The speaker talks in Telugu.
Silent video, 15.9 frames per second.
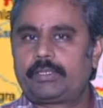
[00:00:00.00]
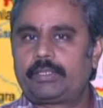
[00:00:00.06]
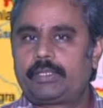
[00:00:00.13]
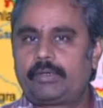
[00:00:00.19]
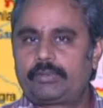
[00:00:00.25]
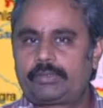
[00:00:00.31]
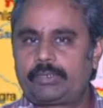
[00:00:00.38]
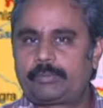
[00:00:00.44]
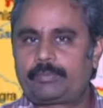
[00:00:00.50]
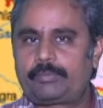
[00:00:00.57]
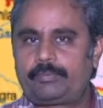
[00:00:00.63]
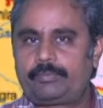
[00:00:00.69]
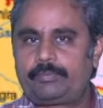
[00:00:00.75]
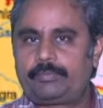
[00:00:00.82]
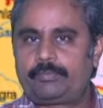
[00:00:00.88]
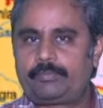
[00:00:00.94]
దౌత్య
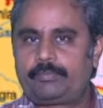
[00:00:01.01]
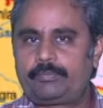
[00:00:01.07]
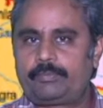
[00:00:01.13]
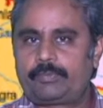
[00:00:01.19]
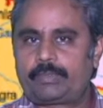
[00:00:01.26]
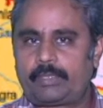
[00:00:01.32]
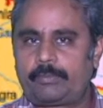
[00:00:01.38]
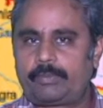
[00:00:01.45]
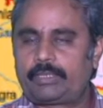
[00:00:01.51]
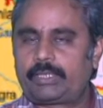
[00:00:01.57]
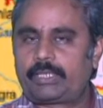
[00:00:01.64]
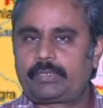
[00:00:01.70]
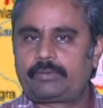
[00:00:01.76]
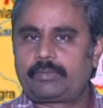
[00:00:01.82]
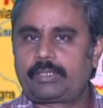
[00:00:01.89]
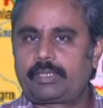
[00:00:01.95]

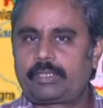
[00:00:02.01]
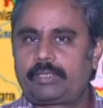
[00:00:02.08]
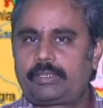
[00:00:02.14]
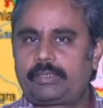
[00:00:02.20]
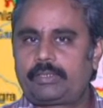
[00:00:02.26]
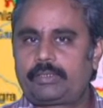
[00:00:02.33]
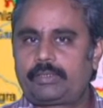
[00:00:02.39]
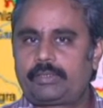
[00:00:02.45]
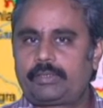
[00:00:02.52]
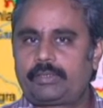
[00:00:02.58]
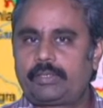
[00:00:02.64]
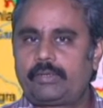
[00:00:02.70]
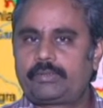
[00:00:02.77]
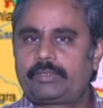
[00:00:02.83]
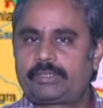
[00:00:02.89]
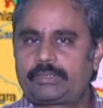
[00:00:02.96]
సంబంధాల ద్వారా
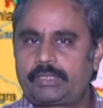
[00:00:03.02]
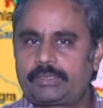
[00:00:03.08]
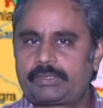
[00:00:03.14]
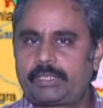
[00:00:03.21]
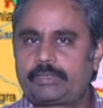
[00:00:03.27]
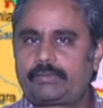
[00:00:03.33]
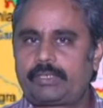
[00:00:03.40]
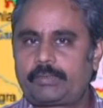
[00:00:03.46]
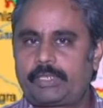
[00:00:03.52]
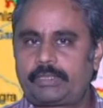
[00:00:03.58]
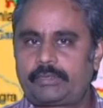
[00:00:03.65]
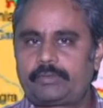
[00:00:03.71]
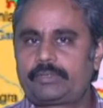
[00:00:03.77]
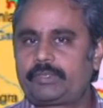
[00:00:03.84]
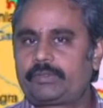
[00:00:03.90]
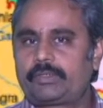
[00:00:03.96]
దౌత్య చర్చల ద్వారా
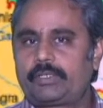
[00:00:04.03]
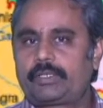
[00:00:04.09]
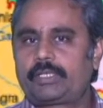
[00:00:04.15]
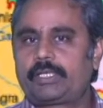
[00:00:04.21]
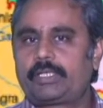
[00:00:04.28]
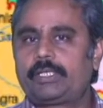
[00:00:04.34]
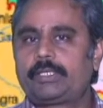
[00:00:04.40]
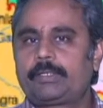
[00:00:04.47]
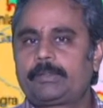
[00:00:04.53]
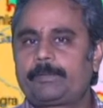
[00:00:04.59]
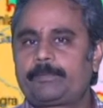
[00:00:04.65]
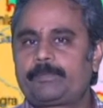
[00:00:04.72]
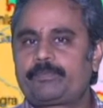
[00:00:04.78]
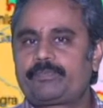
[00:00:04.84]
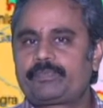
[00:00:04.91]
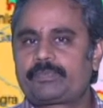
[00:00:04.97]
ప్రయత్నం చేస్తున్నట్టుగానే
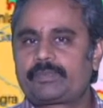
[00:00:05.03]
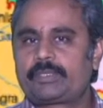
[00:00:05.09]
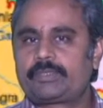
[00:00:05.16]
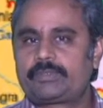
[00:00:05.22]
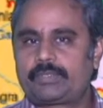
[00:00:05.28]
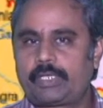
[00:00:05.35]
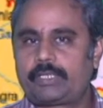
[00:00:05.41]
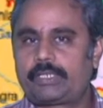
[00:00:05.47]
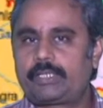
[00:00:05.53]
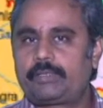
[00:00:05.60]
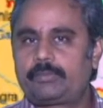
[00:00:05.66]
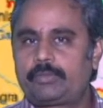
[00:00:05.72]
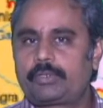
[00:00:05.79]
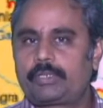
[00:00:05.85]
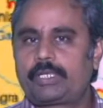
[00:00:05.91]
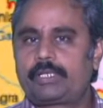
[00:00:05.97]
చైనా
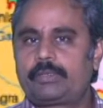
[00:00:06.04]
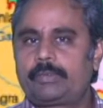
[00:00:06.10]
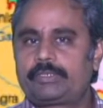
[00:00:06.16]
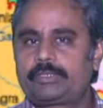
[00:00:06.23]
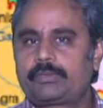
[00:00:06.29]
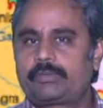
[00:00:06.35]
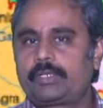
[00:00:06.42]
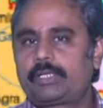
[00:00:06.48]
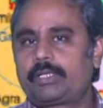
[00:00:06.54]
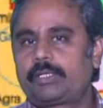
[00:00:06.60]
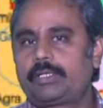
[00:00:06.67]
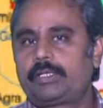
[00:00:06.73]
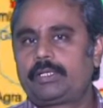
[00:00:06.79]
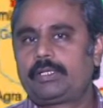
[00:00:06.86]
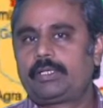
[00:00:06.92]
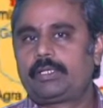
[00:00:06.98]
భూటాన్ల మధ్య కూడా
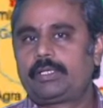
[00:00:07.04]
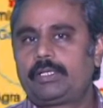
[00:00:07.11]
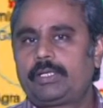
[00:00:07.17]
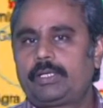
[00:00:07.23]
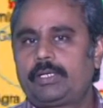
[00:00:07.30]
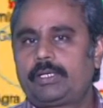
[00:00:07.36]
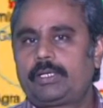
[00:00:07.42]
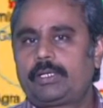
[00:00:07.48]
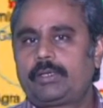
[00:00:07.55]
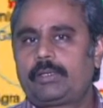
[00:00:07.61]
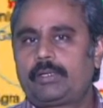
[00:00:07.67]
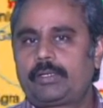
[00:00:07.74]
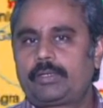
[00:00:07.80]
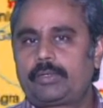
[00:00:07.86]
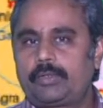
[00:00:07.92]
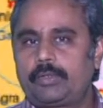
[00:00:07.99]

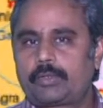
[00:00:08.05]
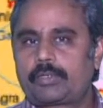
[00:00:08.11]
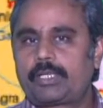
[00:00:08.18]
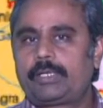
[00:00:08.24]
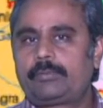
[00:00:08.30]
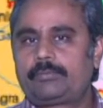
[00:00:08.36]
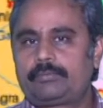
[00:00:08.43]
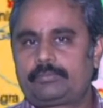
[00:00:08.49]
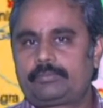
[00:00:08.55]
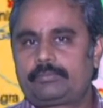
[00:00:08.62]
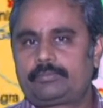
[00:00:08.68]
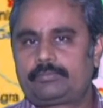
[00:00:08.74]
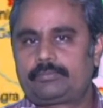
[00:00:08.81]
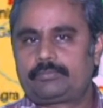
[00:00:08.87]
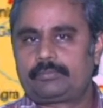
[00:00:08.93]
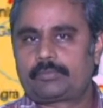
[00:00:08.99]
డోక్లాం
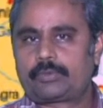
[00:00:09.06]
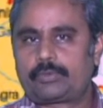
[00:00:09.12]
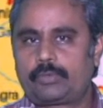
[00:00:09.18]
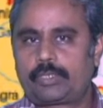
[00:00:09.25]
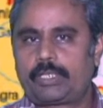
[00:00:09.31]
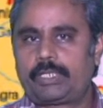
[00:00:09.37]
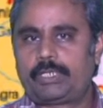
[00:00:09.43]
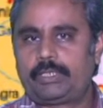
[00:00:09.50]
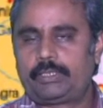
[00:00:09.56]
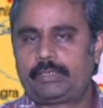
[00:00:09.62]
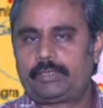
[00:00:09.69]
కూడలి